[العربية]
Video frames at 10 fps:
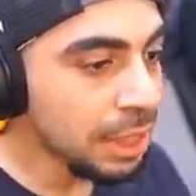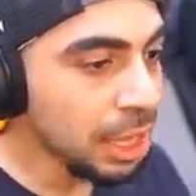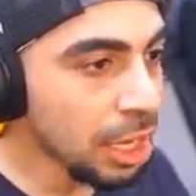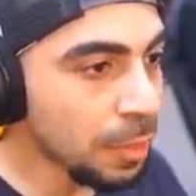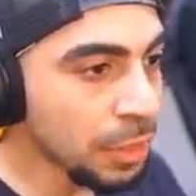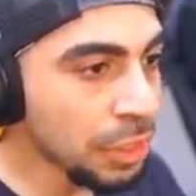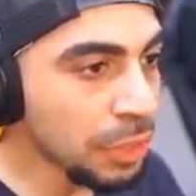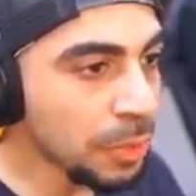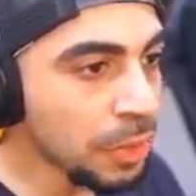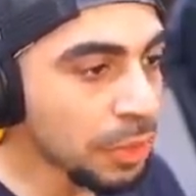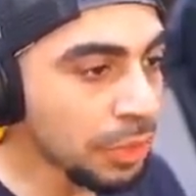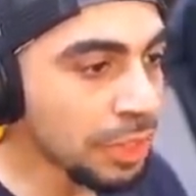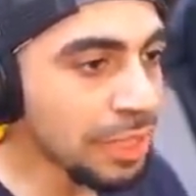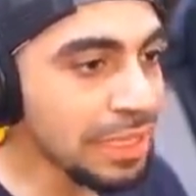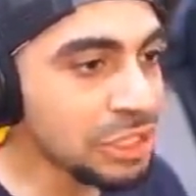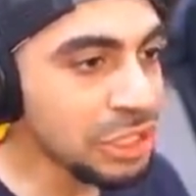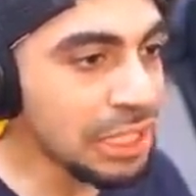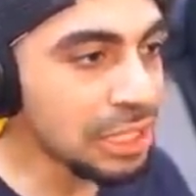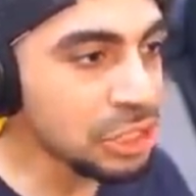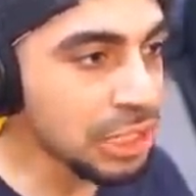نقدر ناخذه اي إيه،
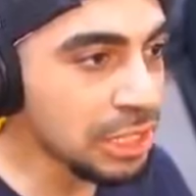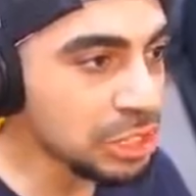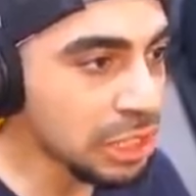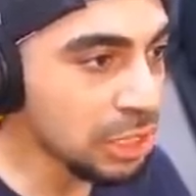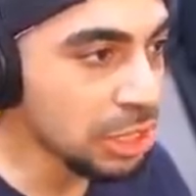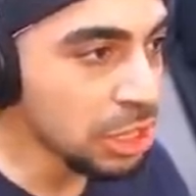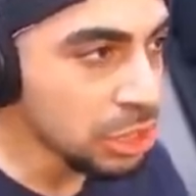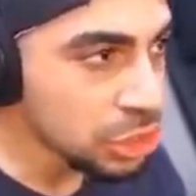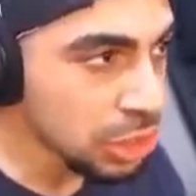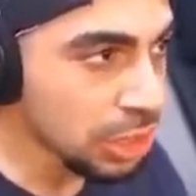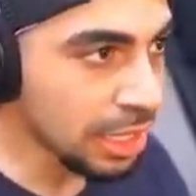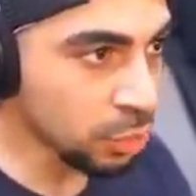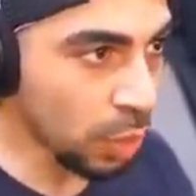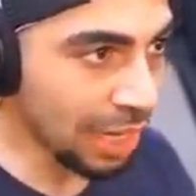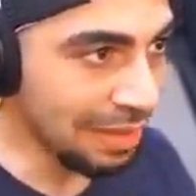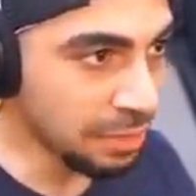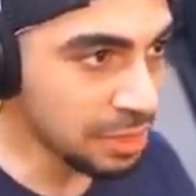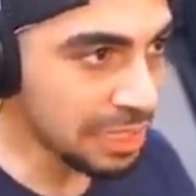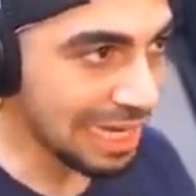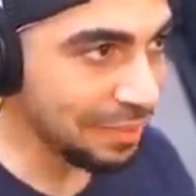شيل لك شيل لك شيل لك شيل لك اتوقع
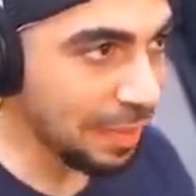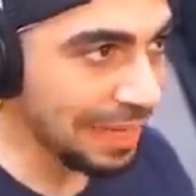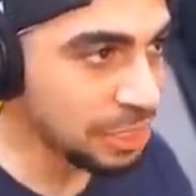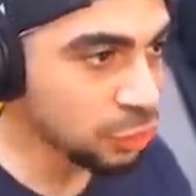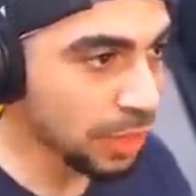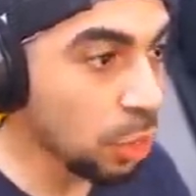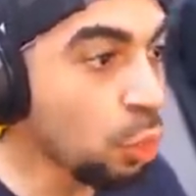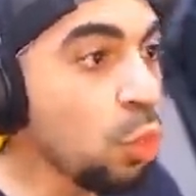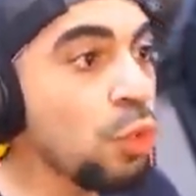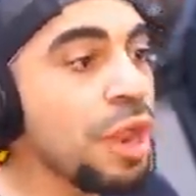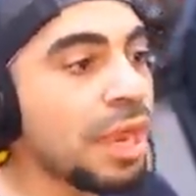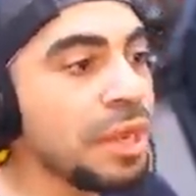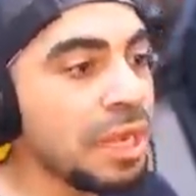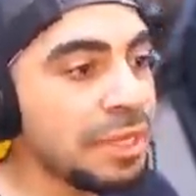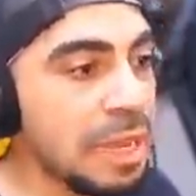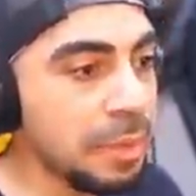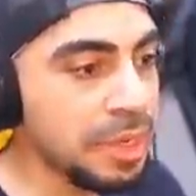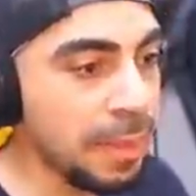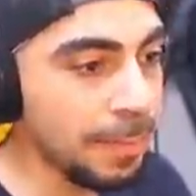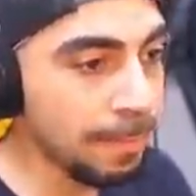بنستخدمها بعد شوي اوه هناك هناك قدام
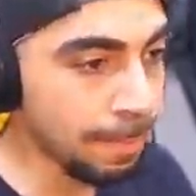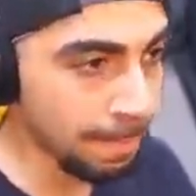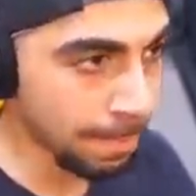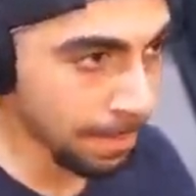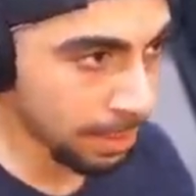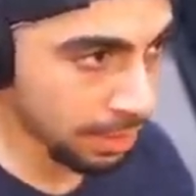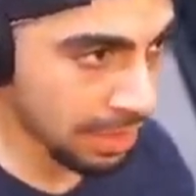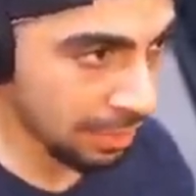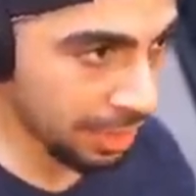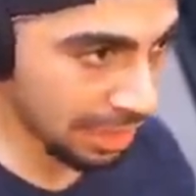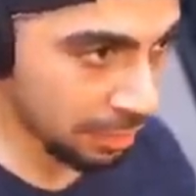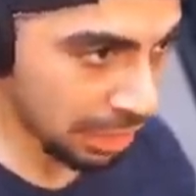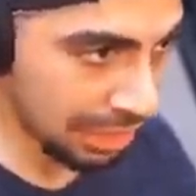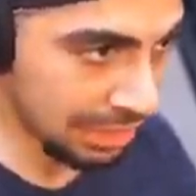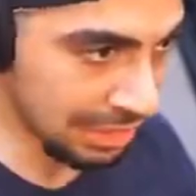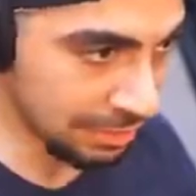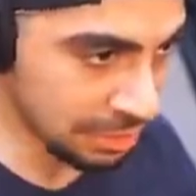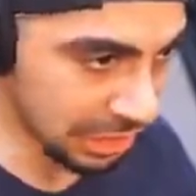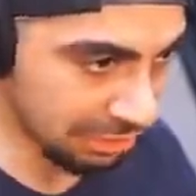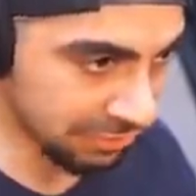قدام قدام هناك المكان اللي الحين
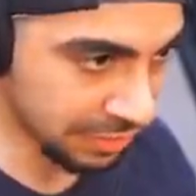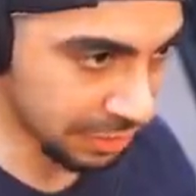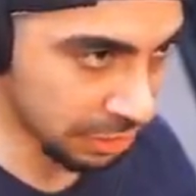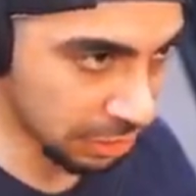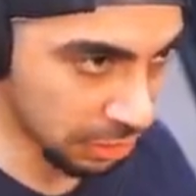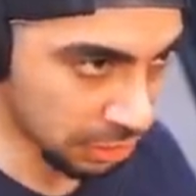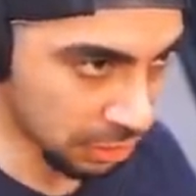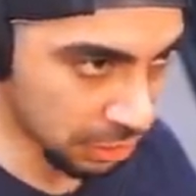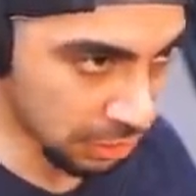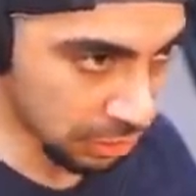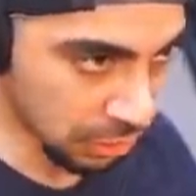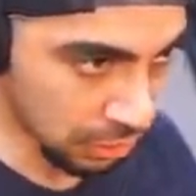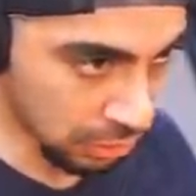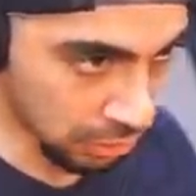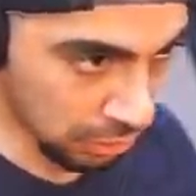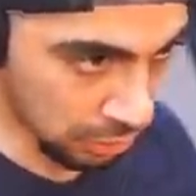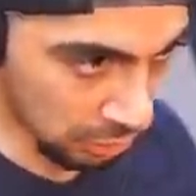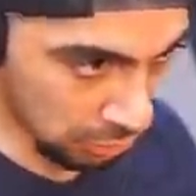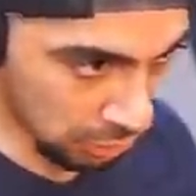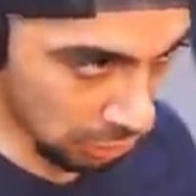بنستخدمه فيه ليتس
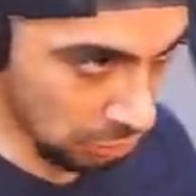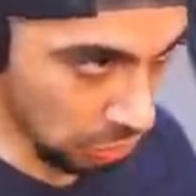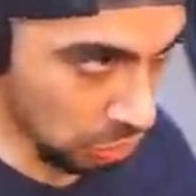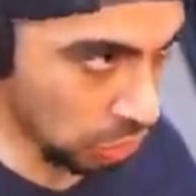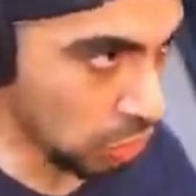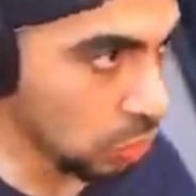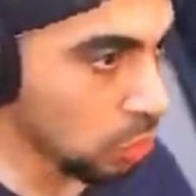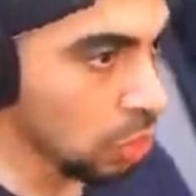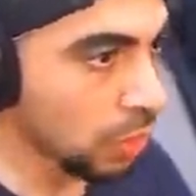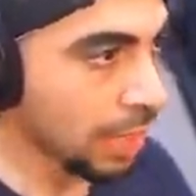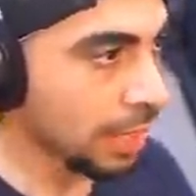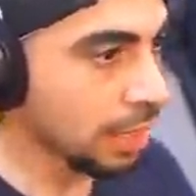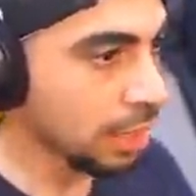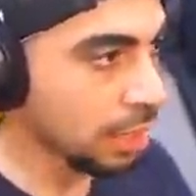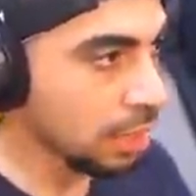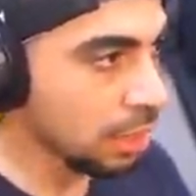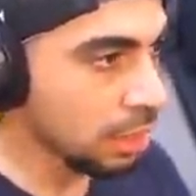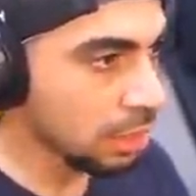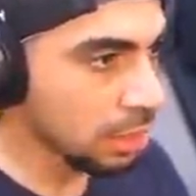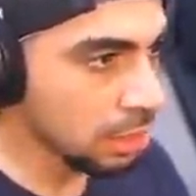جو حلو اوكي
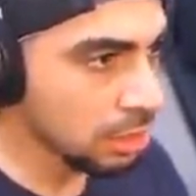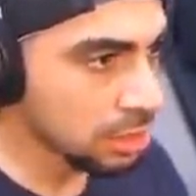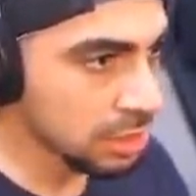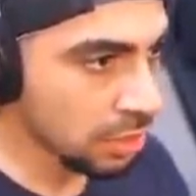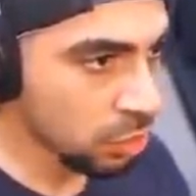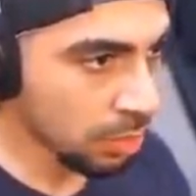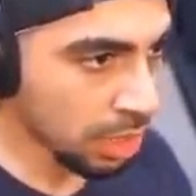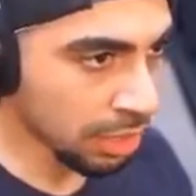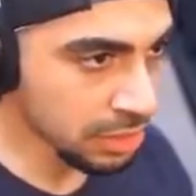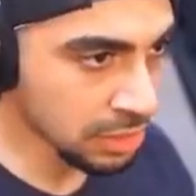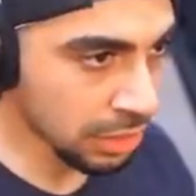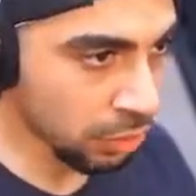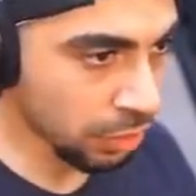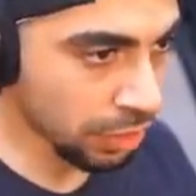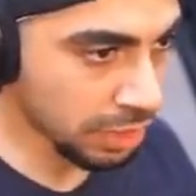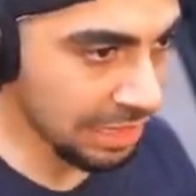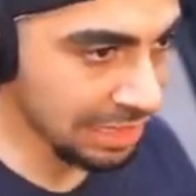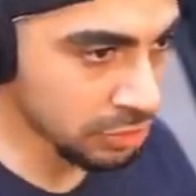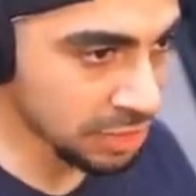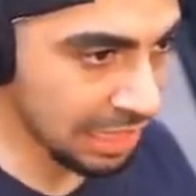زين هو المكان اصلا اوريدي
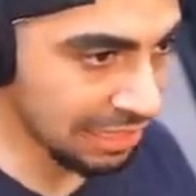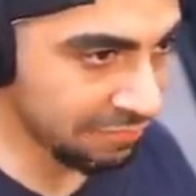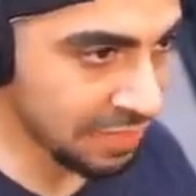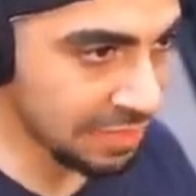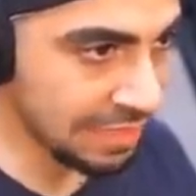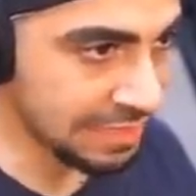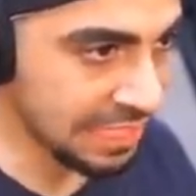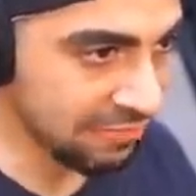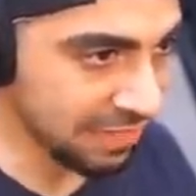يعني مستخدم في التي ان تي